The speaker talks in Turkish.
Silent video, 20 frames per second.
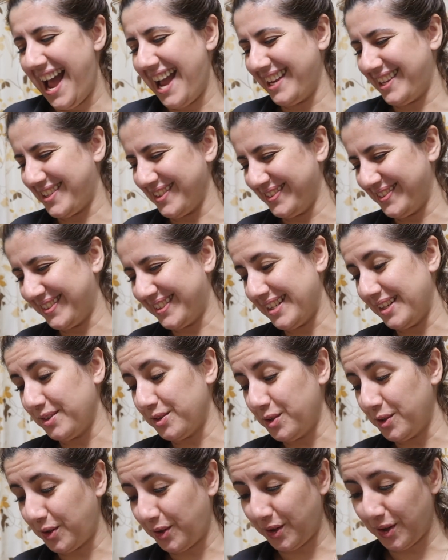Ay çok güzel
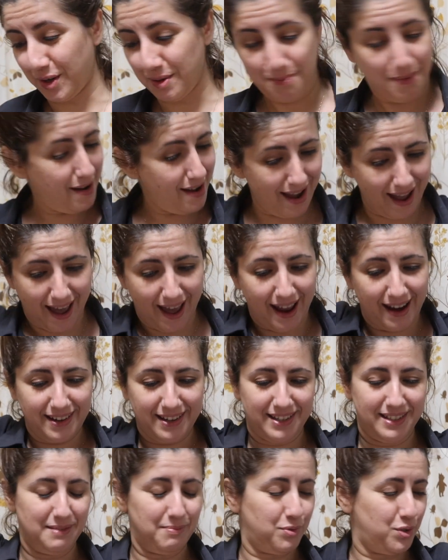kokuyorum. Ay
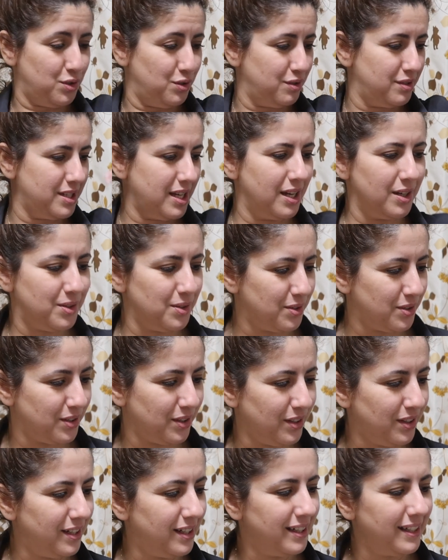her yanım çok güzel
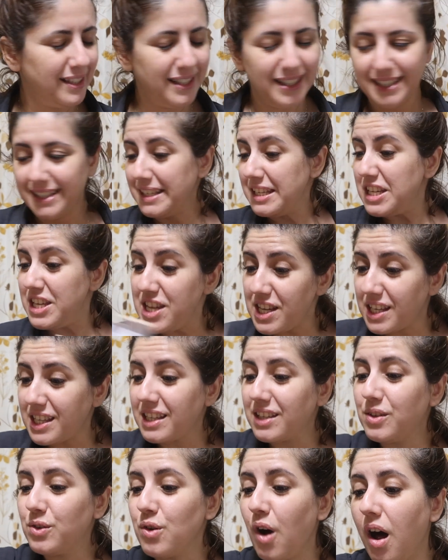kokuyor.
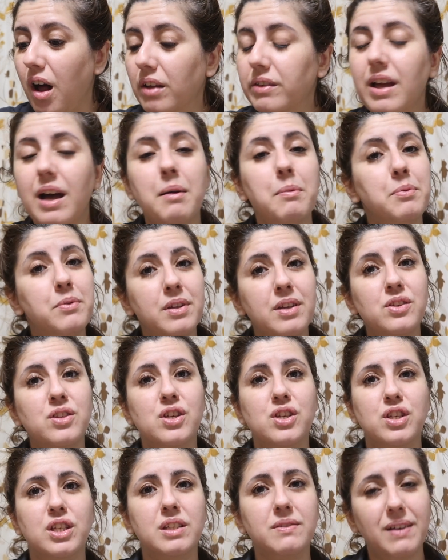İlk daha bunların
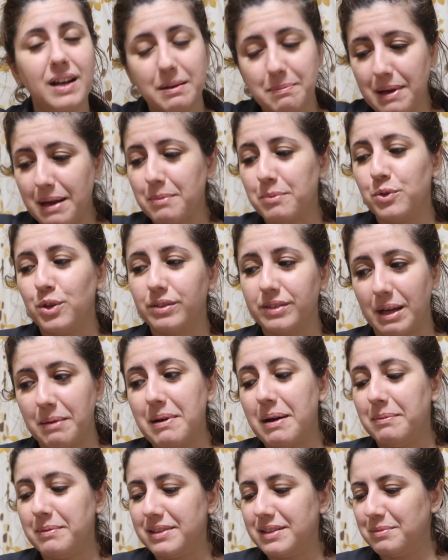çeşidi var. Ben bunları
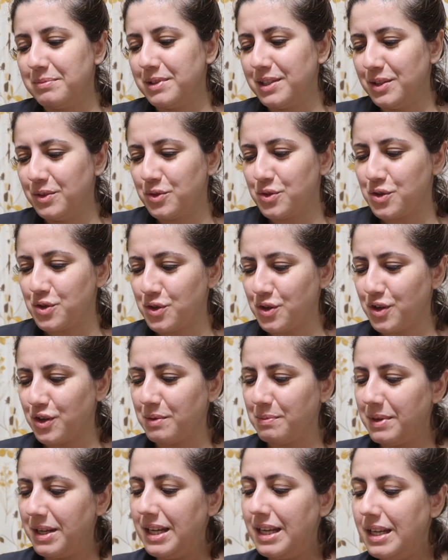tamamlarım diye
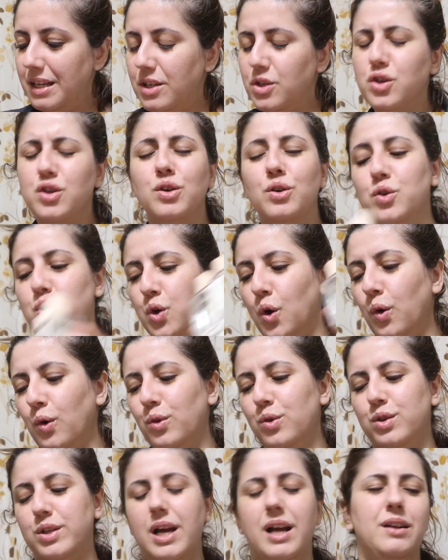düşünüyorum. Çünkü
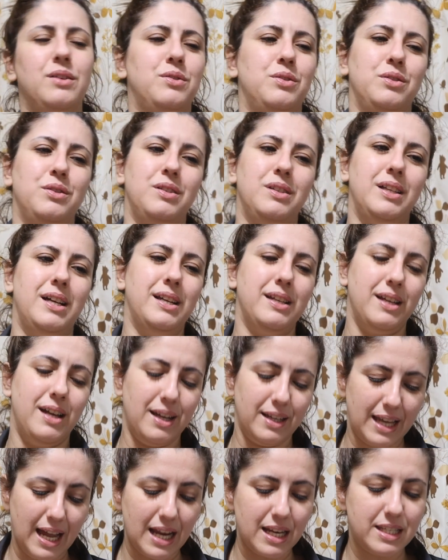çok güzel duruyorlar
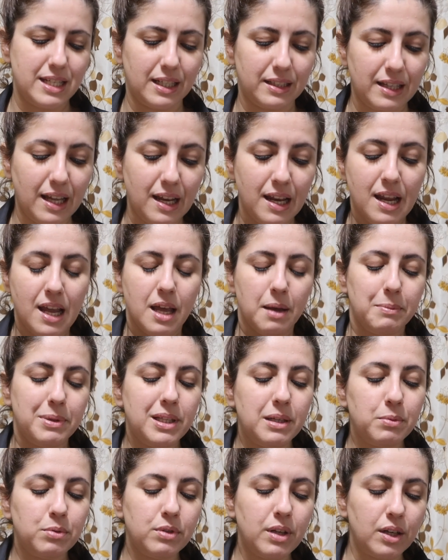ya. Gerçekten.
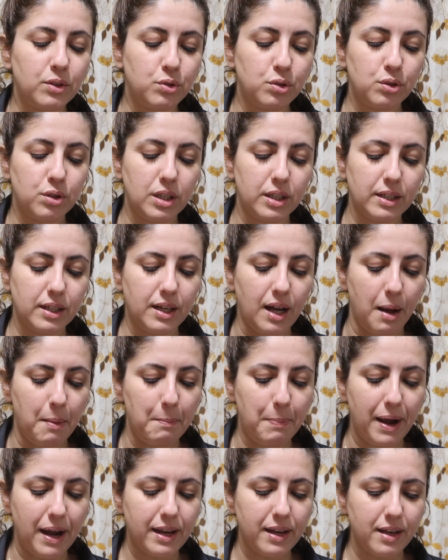Bir de bunlar Türkiye'de
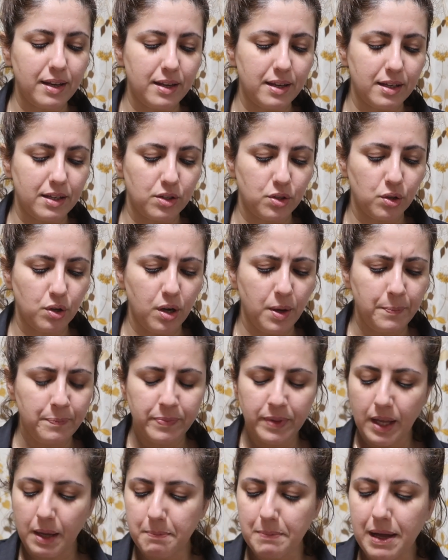kampanyaya giriyor.
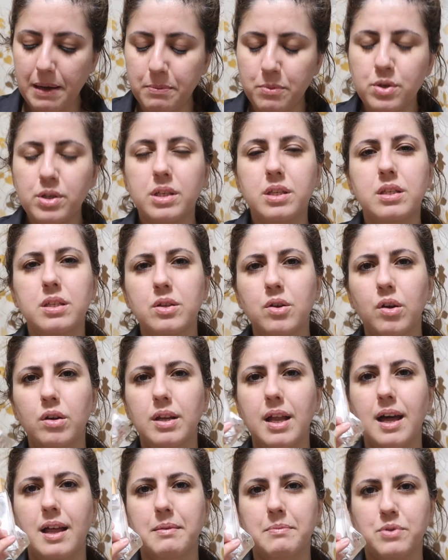Ben bu ikisini
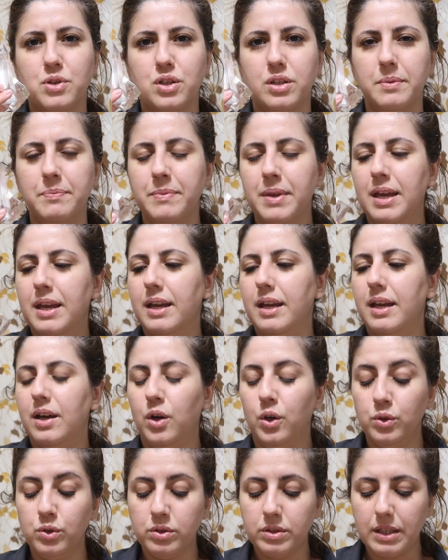öyle almıştım.
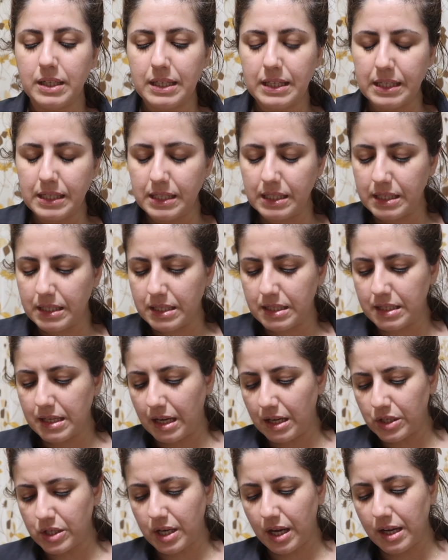Onun da linkini
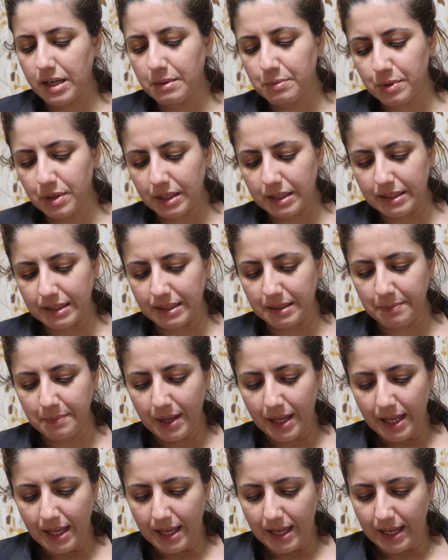size aşağıya bırakırım.
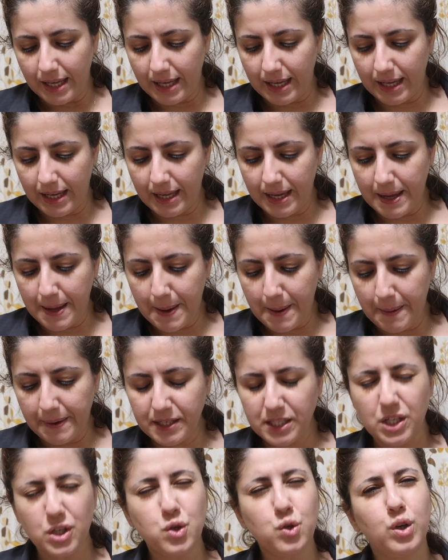Ee,
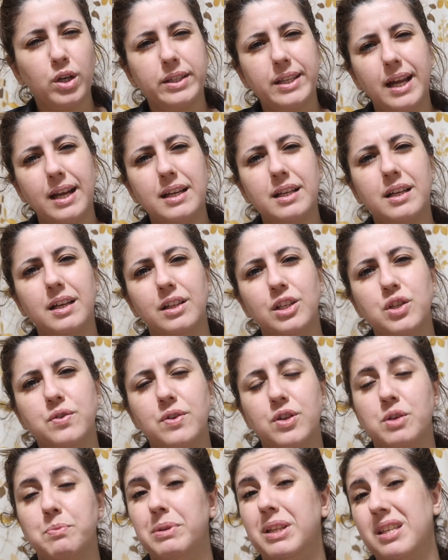işte şu kadarlık
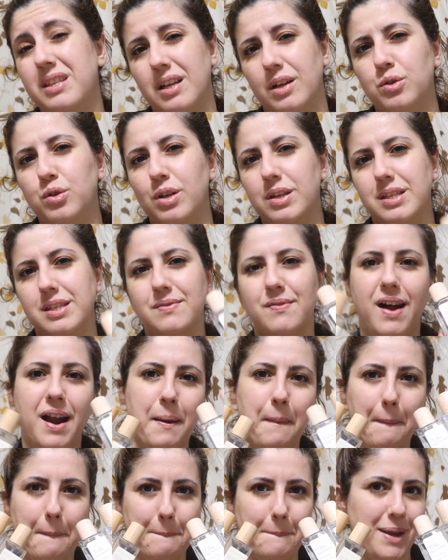alışverişi. Bir de Sakura'sı
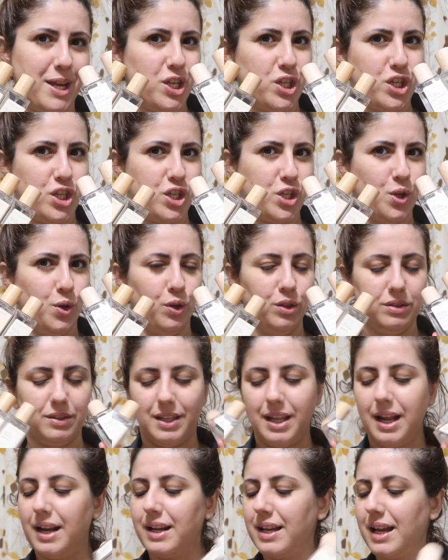var. 5 şişe
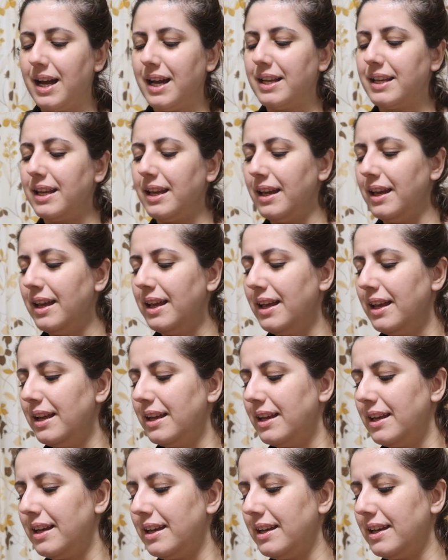oldular yani.
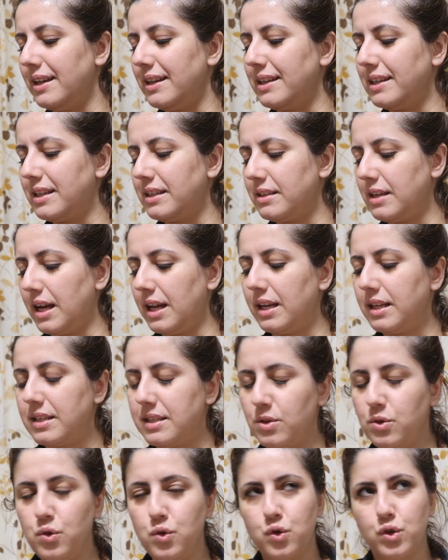Ee,
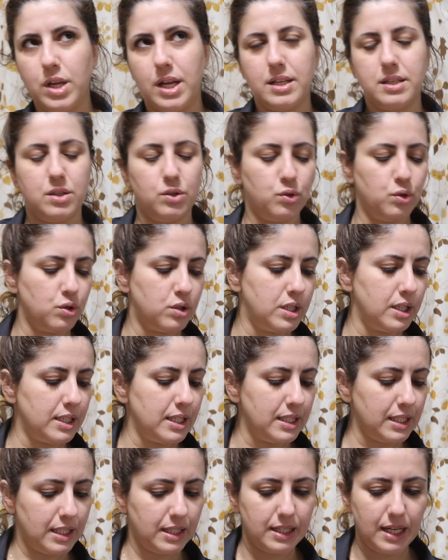tanesi, üç tanesi
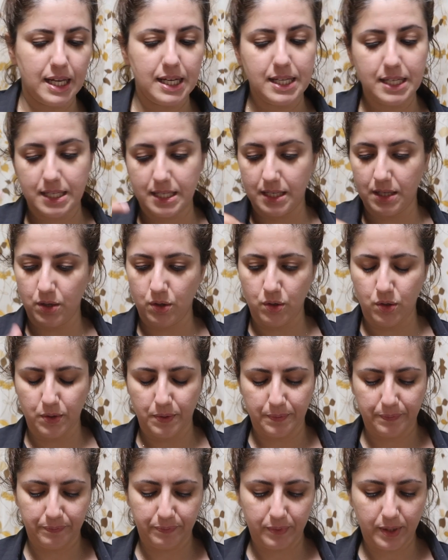Türkiye'den, iki tanesi o
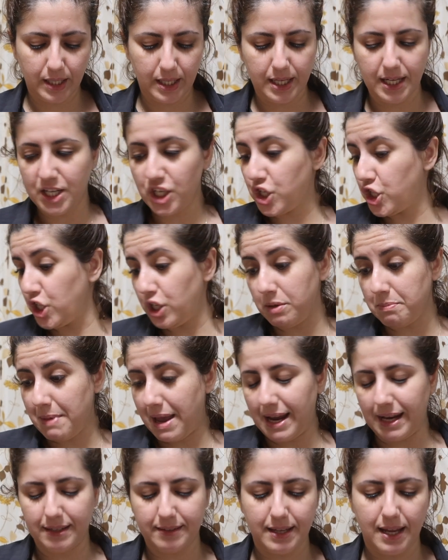e, She
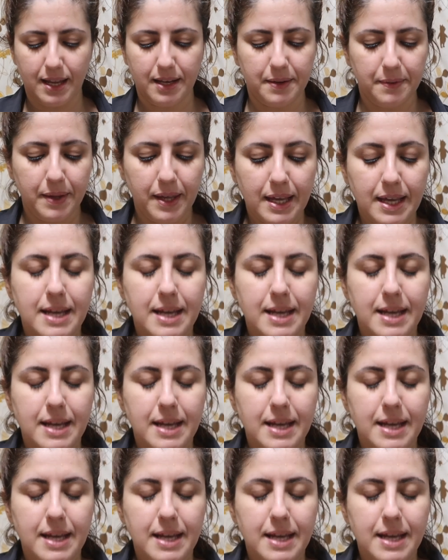Mank'ten.